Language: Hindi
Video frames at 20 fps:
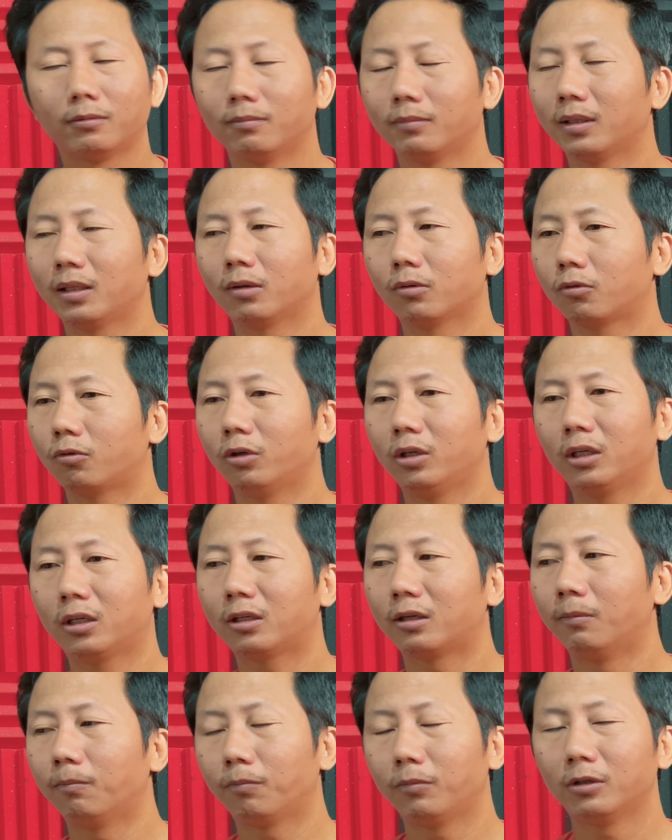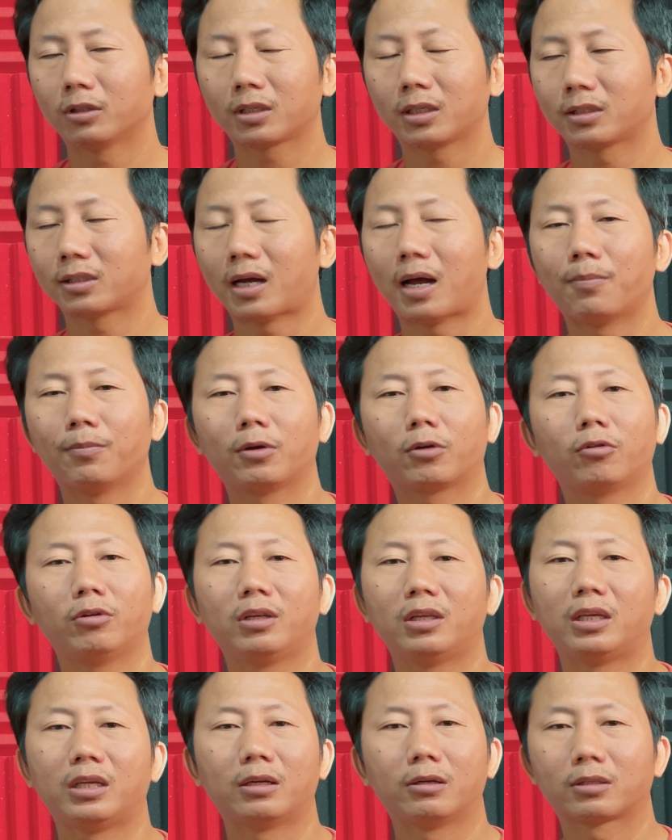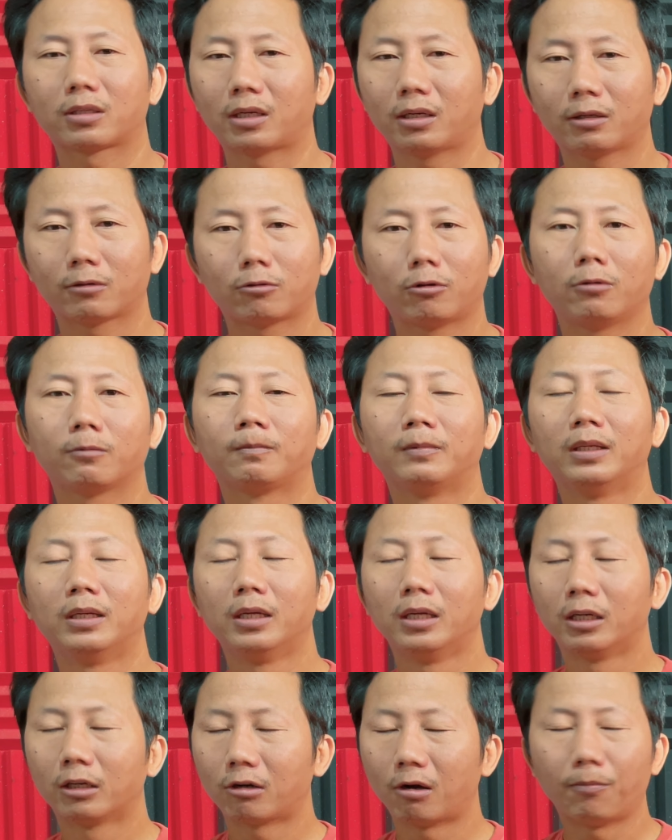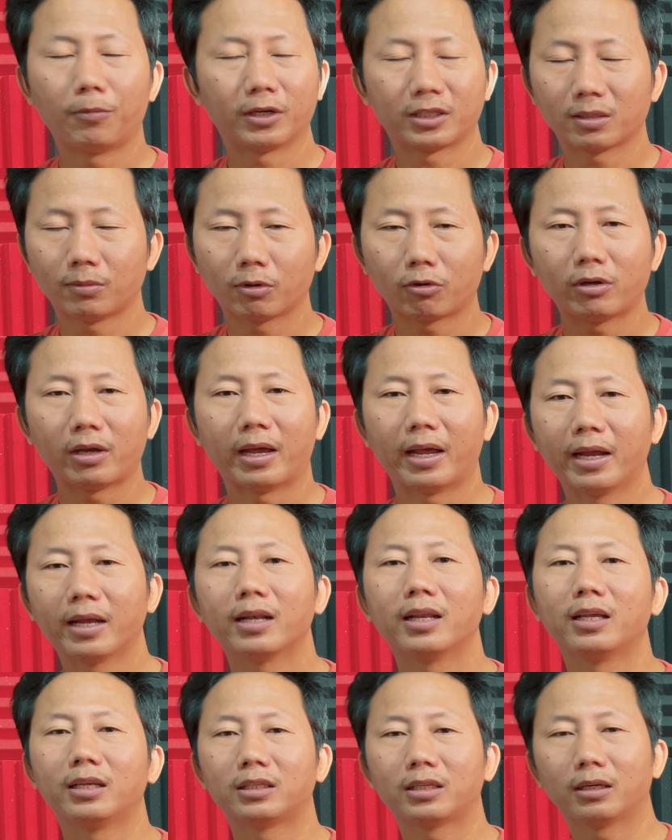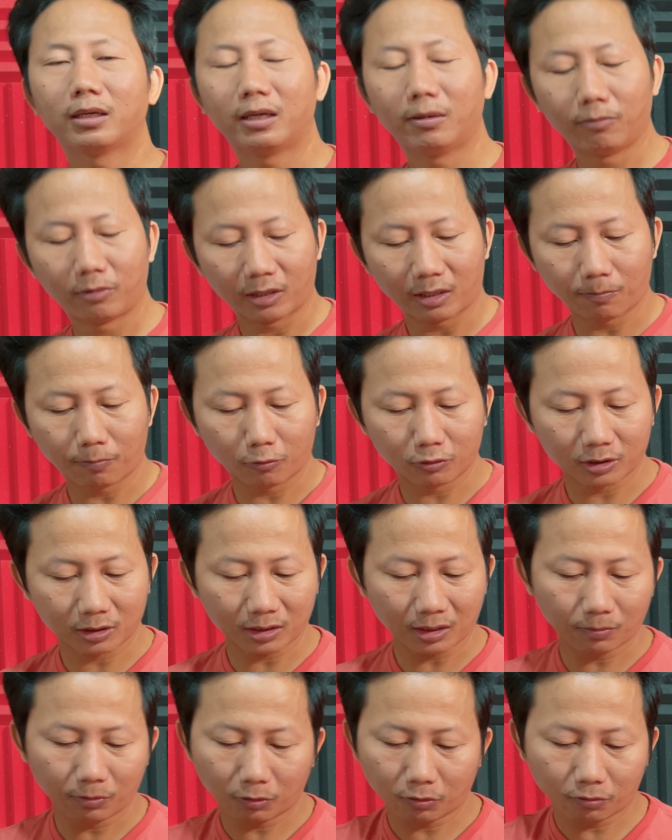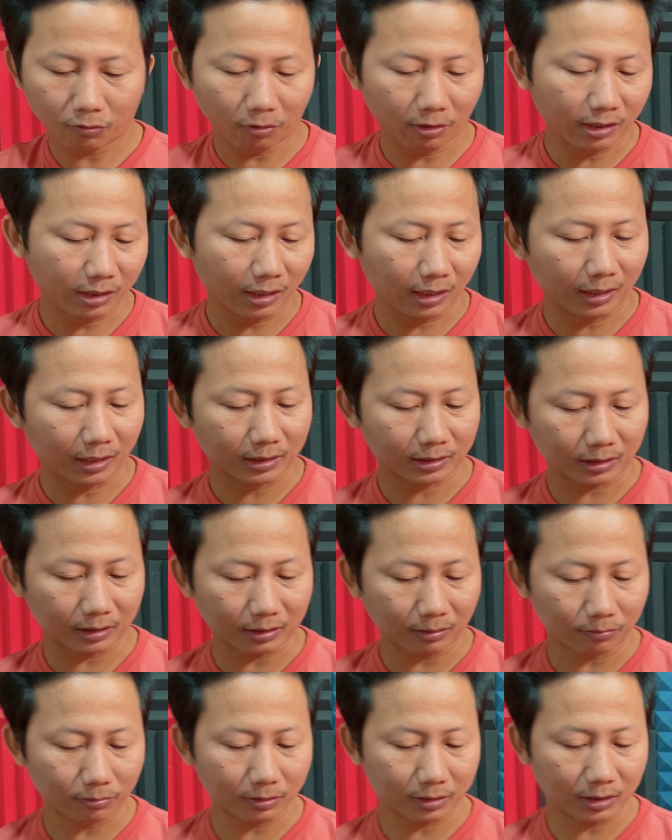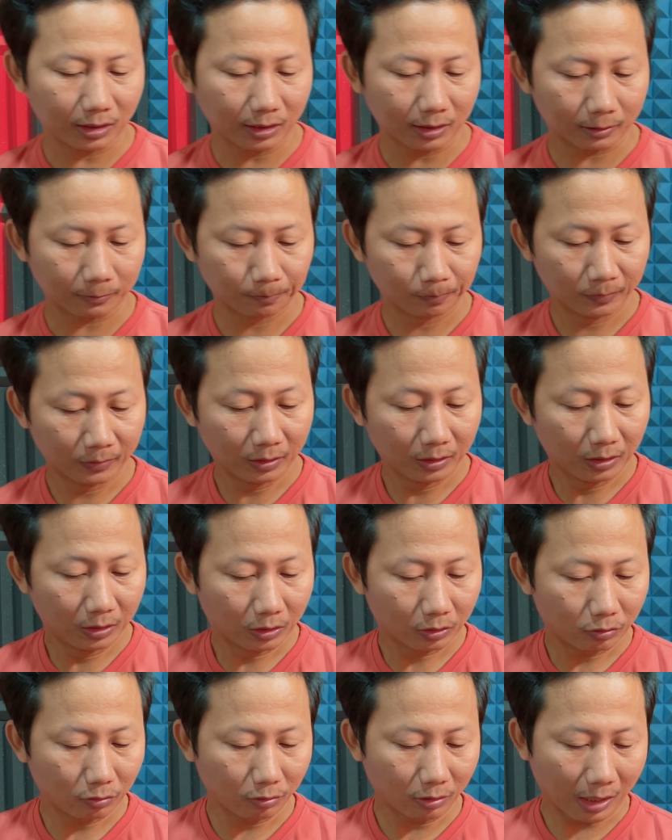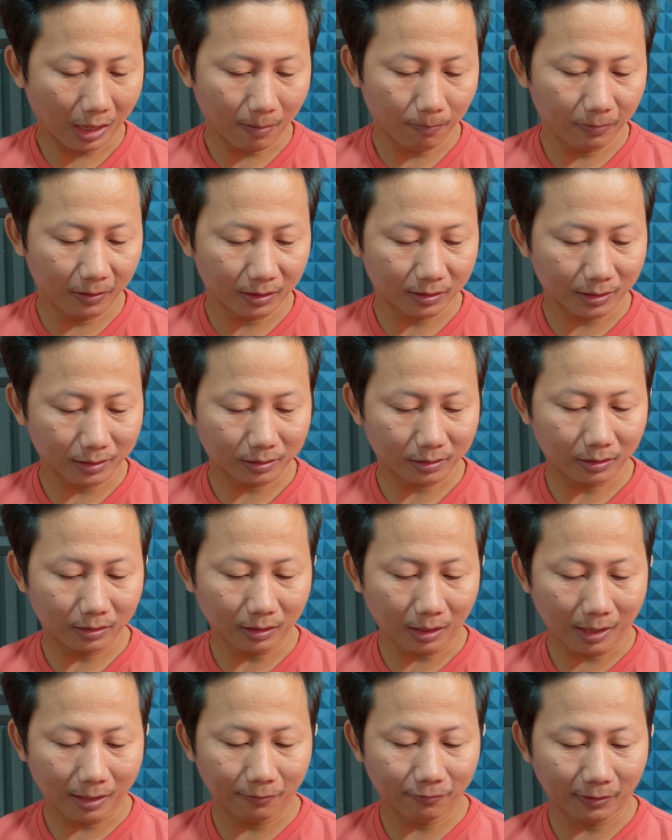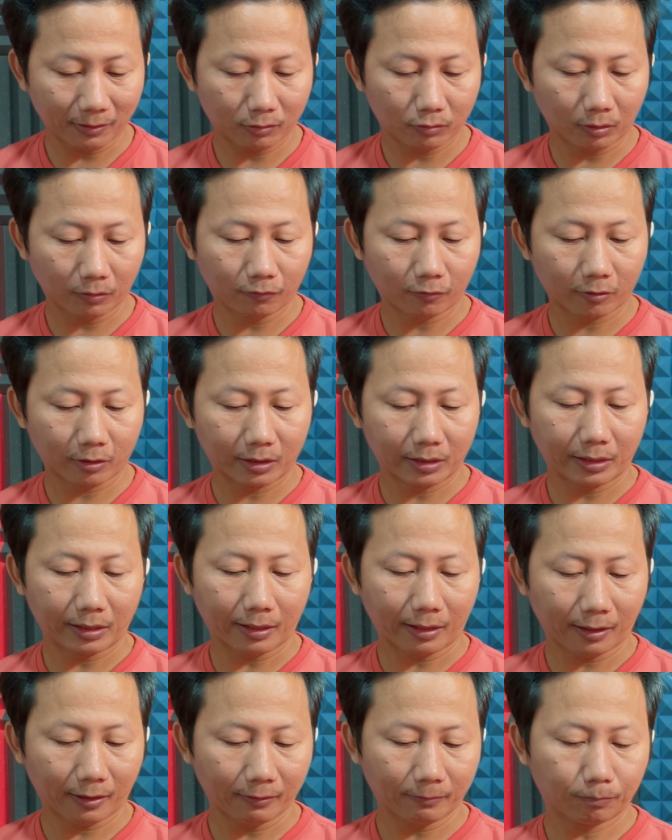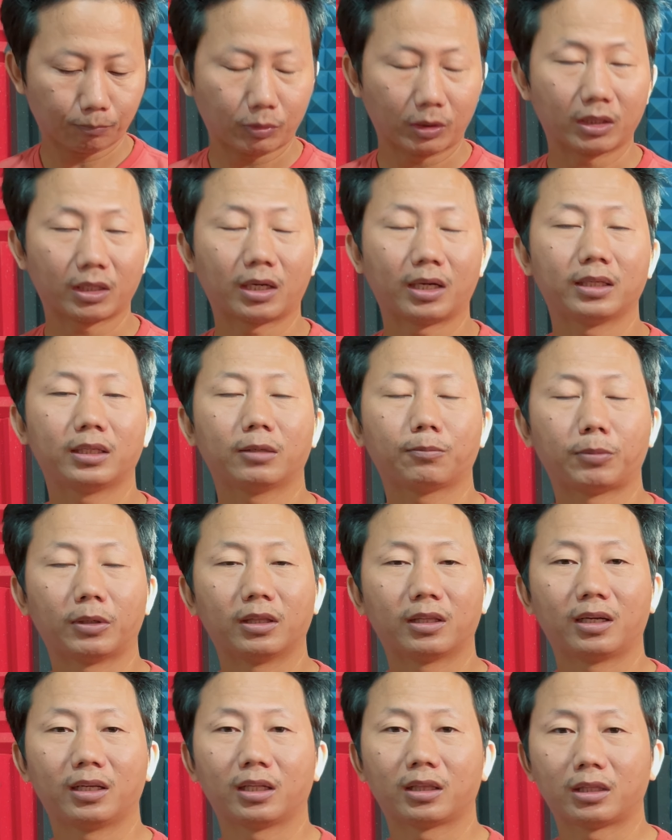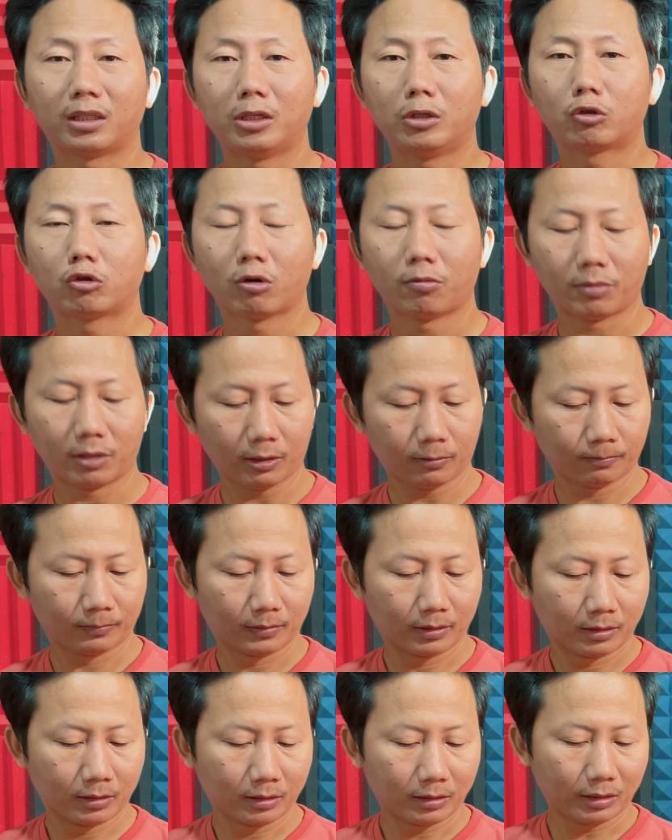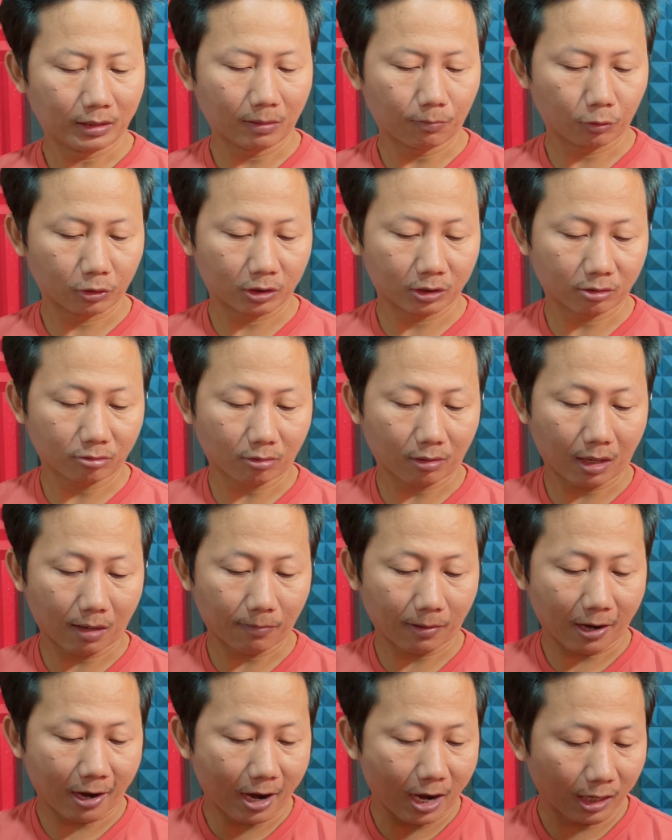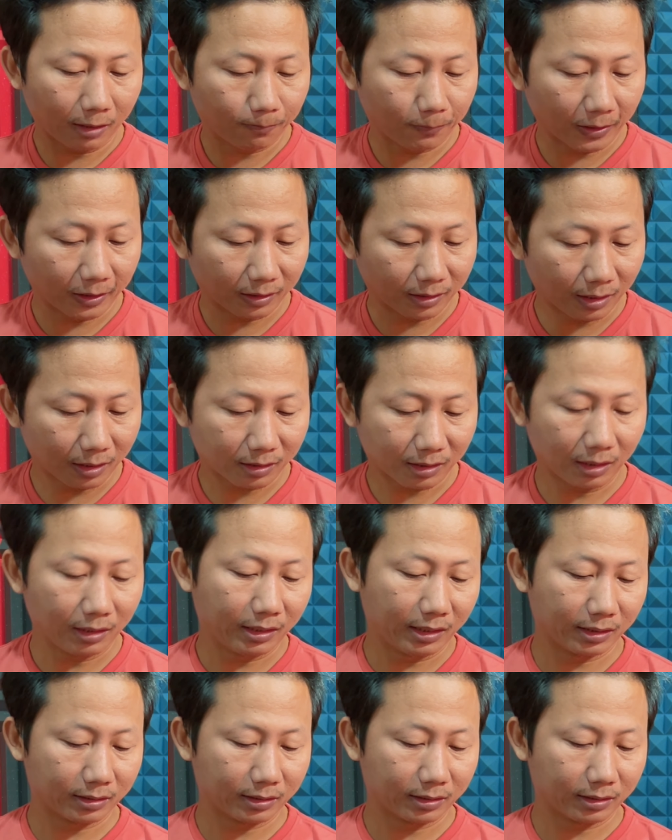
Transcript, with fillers: मतलब कोई कम इसके सामने कोई नहीं है इसका कंपटीशन में कोई है ही नहीं एम का प्रोसेसर भी कोई नहीं है इसके सामने ठीक है तो आप ले सकते हैं आई फाइव ट्वेल्व फोर हंड्रेड एट पंद्रह पंद्रह हज़ार तीन सौ में ये प्रोसेसर को आप आँख बंद करके ले